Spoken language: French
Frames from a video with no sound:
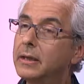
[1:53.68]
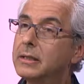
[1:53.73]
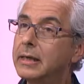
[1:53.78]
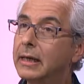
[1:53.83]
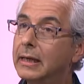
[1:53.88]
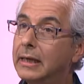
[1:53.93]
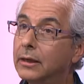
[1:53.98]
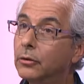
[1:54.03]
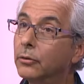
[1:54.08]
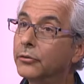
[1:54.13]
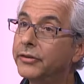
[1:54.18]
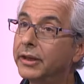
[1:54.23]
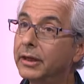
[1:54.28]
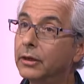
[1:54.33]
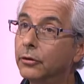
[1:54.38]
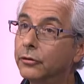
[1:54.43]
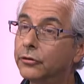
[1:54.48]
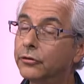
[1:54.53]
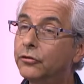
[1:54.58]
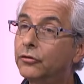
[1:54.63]
C'est que les
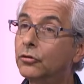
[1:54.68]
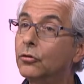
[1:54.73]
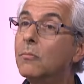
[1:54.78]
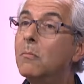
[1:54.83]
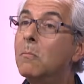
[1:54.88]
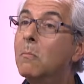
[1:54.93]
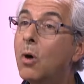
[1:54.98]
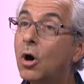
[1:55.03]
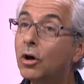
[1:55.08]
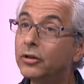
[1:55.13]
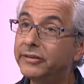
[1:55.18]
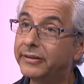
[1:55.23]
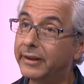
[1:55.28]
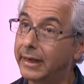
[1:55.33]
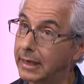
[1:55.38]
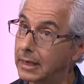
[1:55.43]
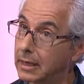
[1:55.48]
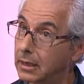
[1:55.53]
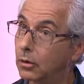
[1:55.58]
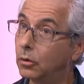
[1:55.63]
conséquences sont
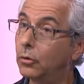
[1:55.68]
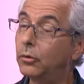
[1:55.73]
mortelles.